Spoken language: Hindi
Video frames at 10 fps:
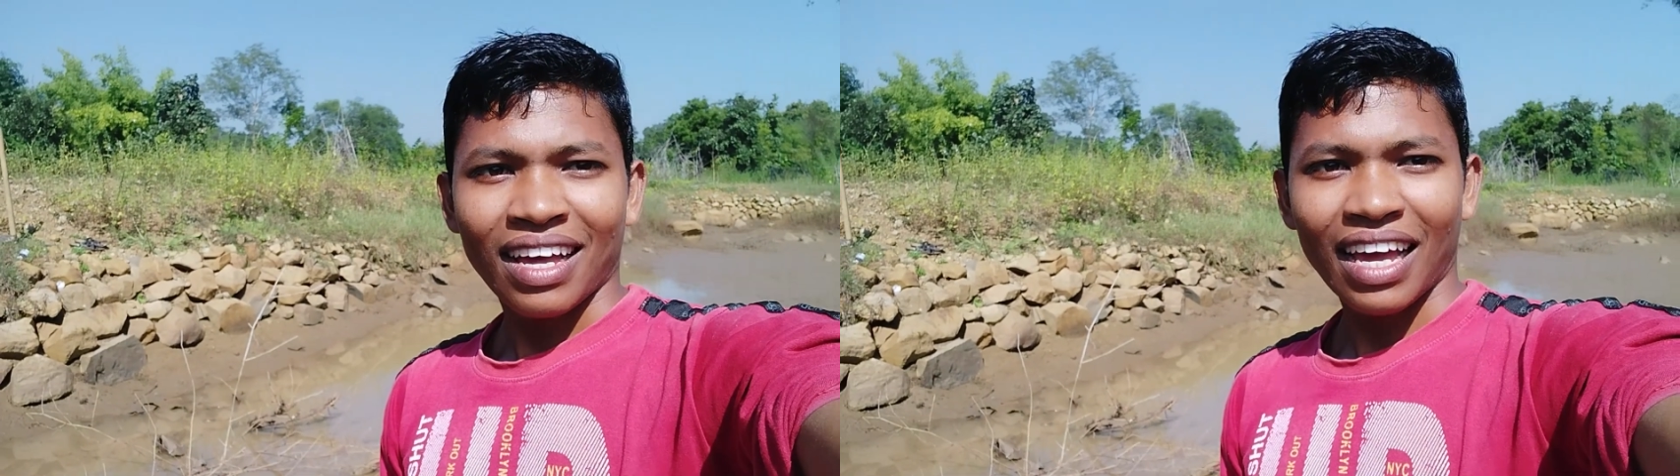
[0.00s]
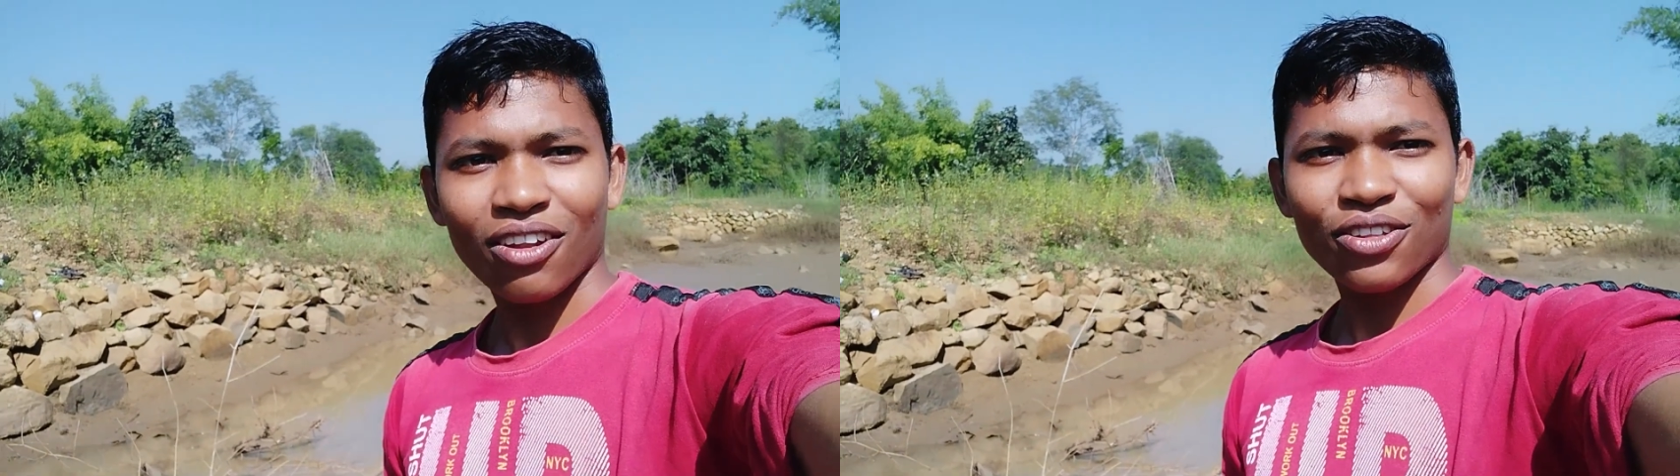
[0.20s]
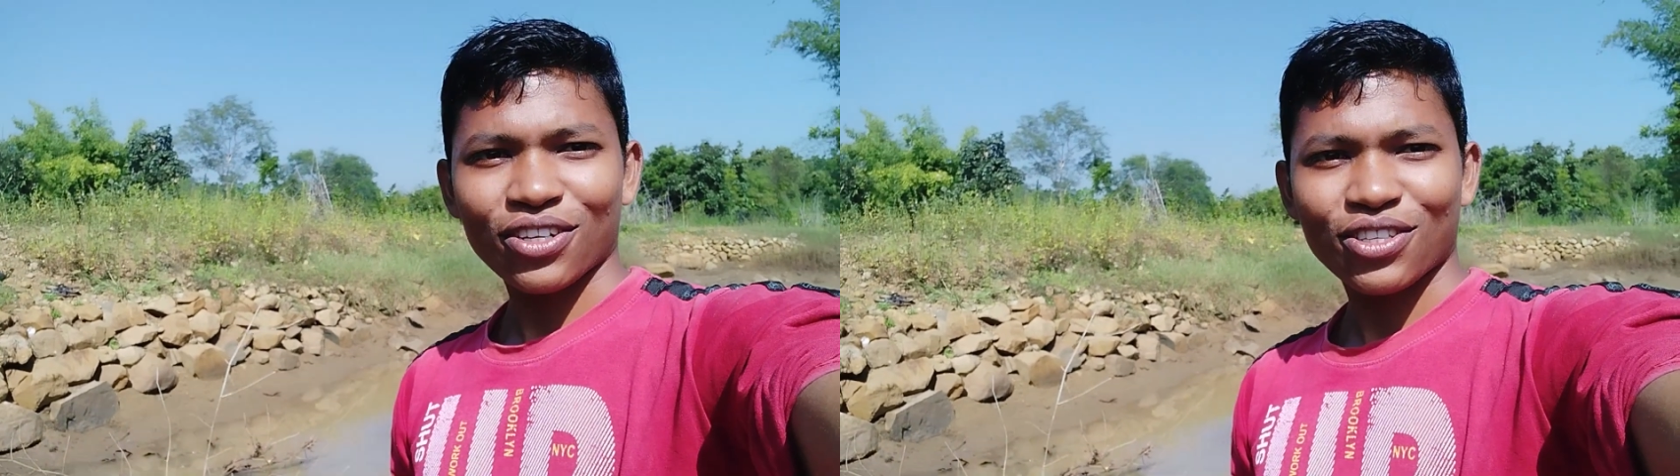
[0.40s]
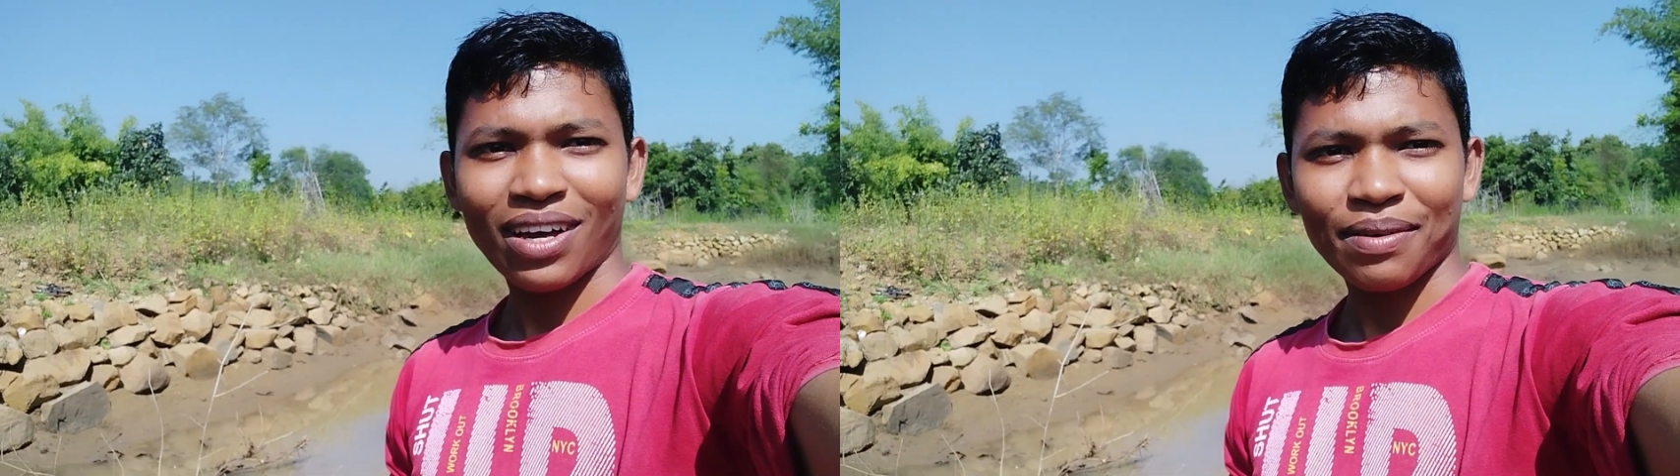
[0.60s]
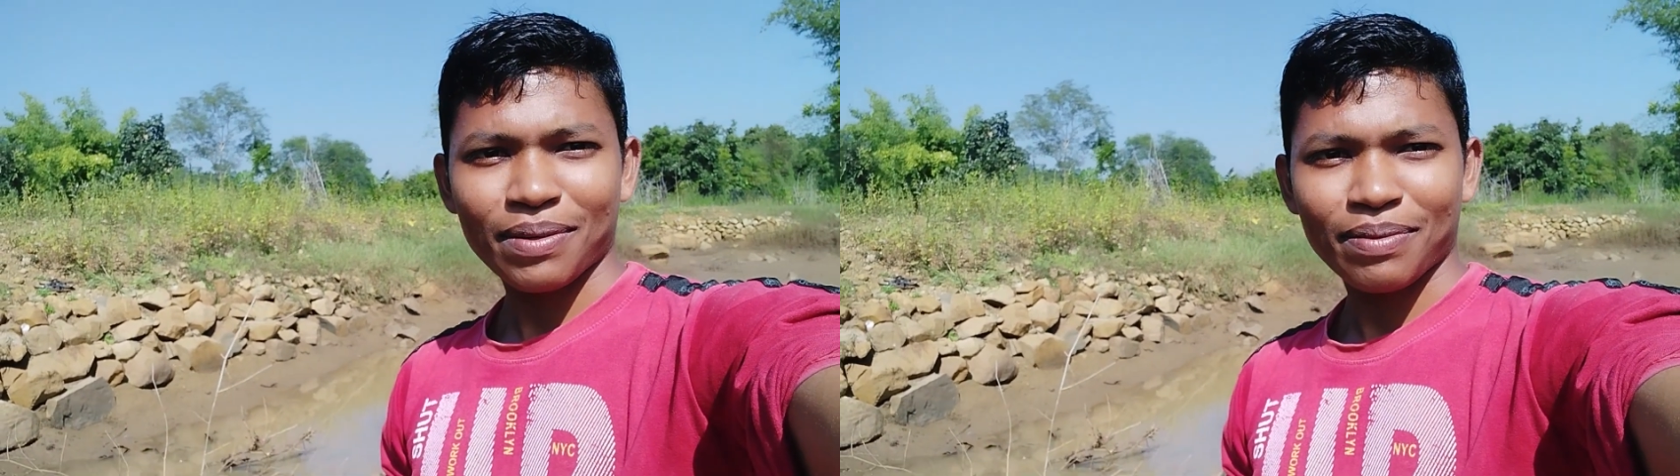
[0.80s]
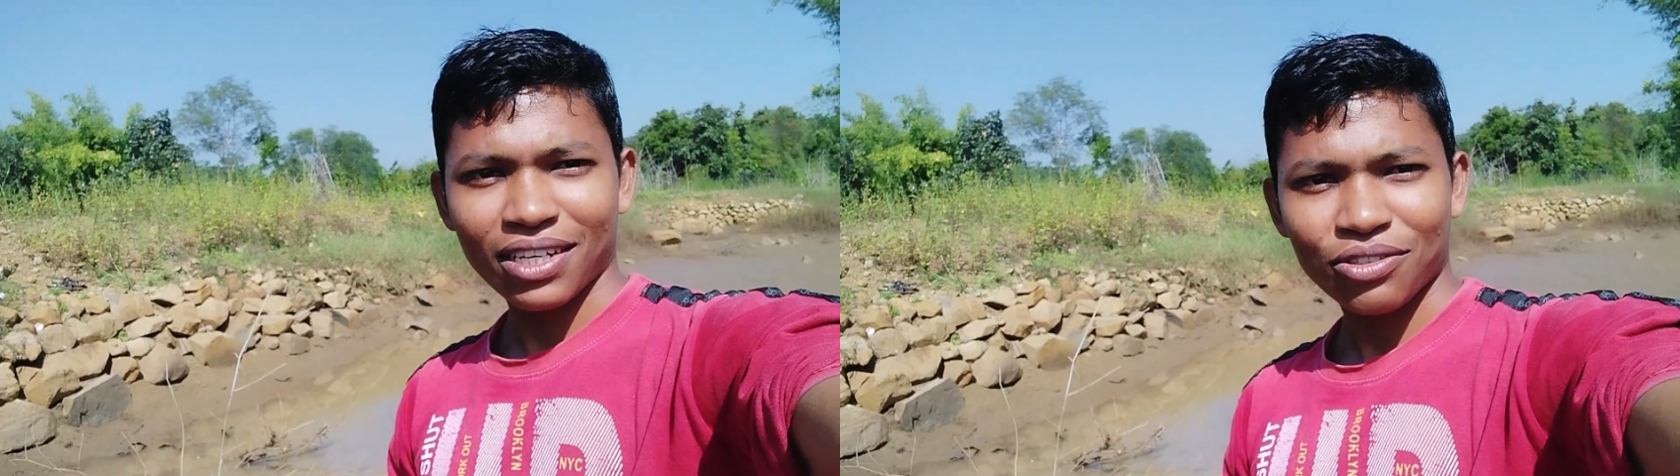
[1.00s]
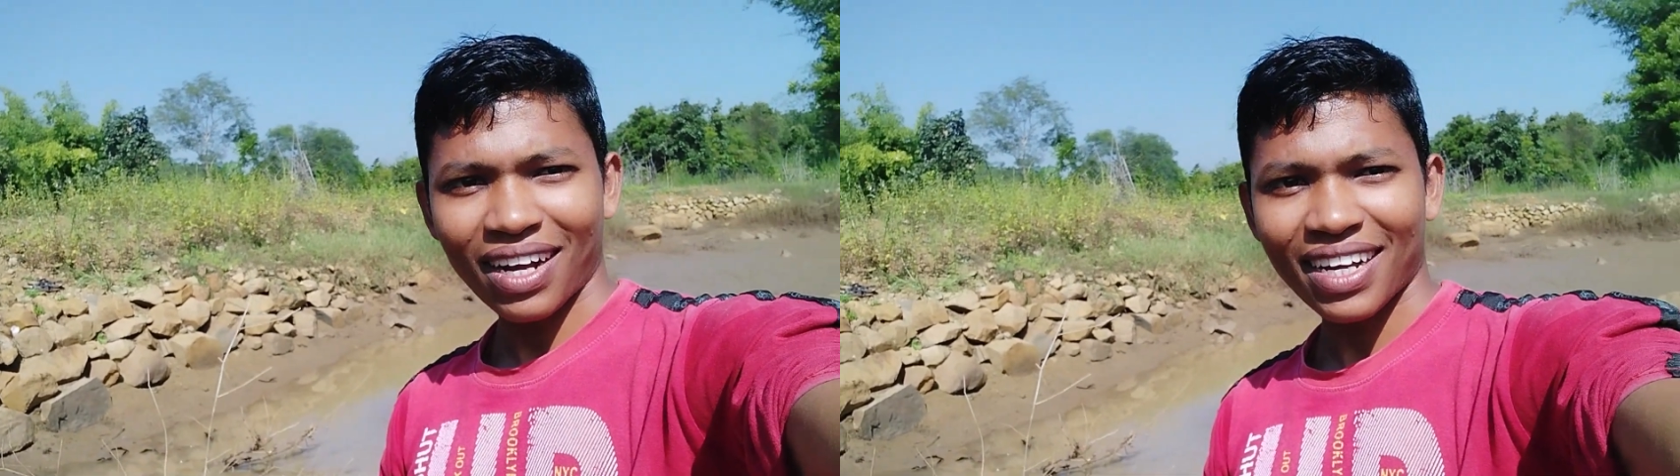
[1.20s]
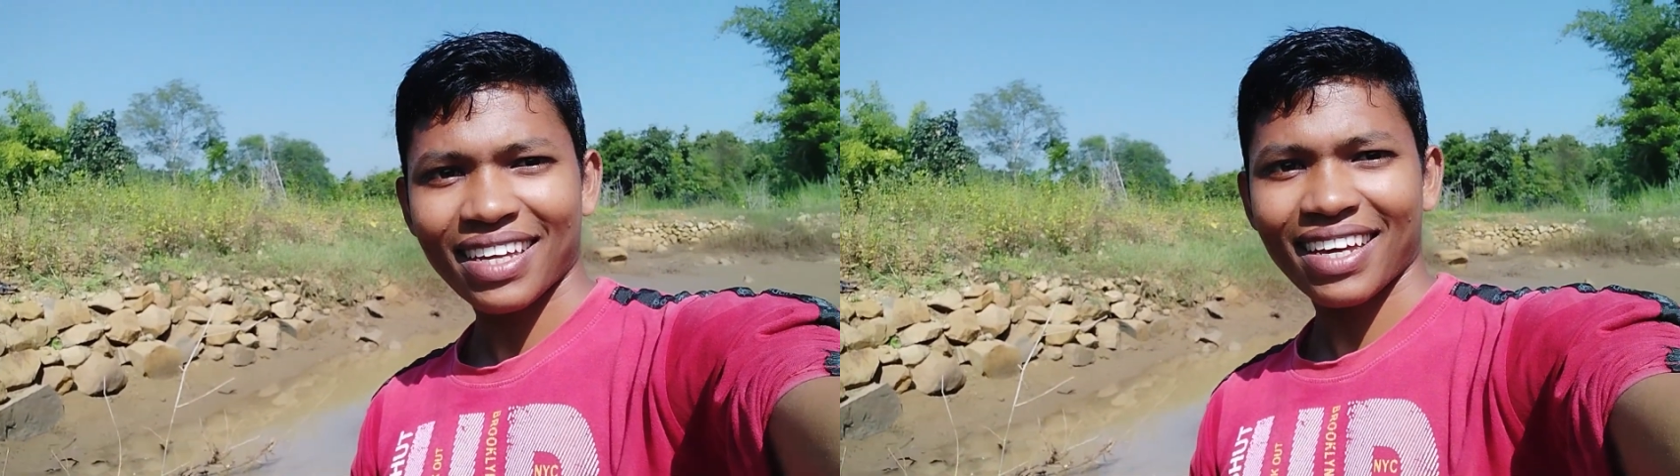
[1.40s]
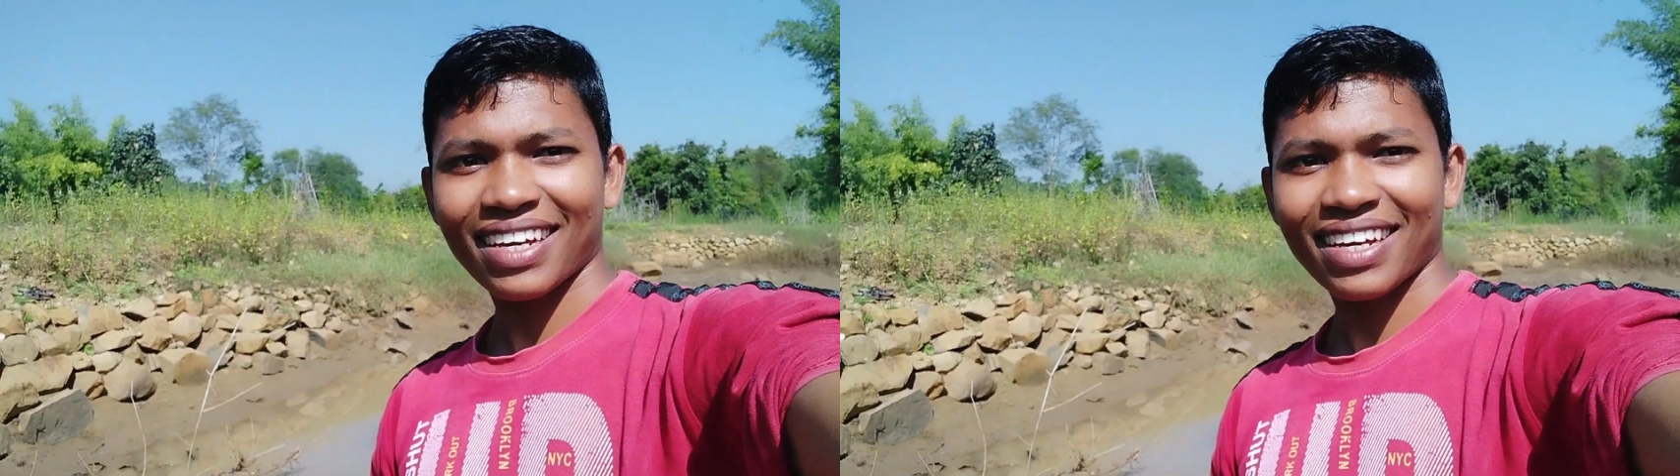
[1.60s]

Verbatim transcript: हेलो दोस्तों आप सभी का स्वागत है